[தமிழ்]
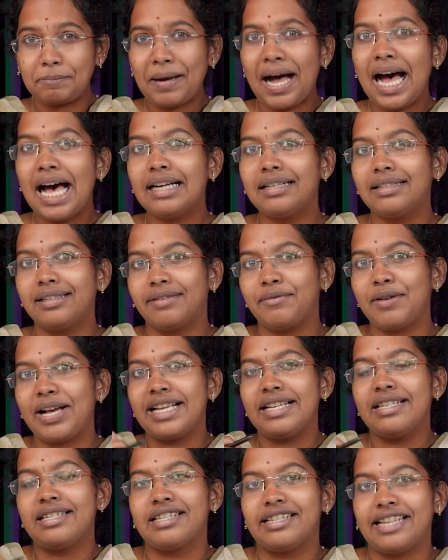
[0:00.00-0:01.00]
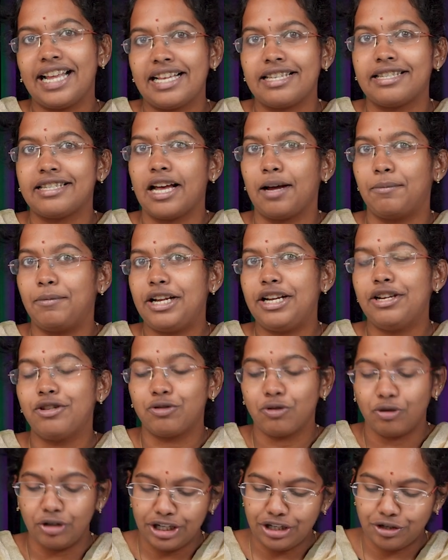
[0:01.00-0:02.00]
பார்ட் வைஸ் டெஸ்ட் அப்படின்னு
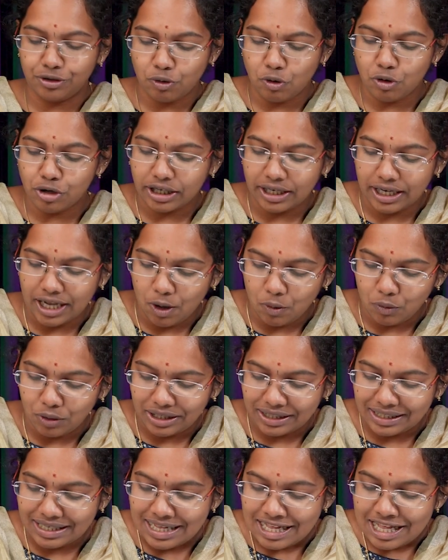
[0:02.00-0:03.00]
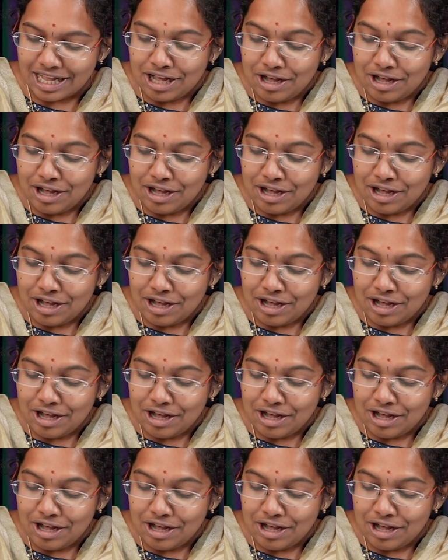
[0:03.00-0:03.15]
சொல்லி டோட்டலாக உங்களுக்கு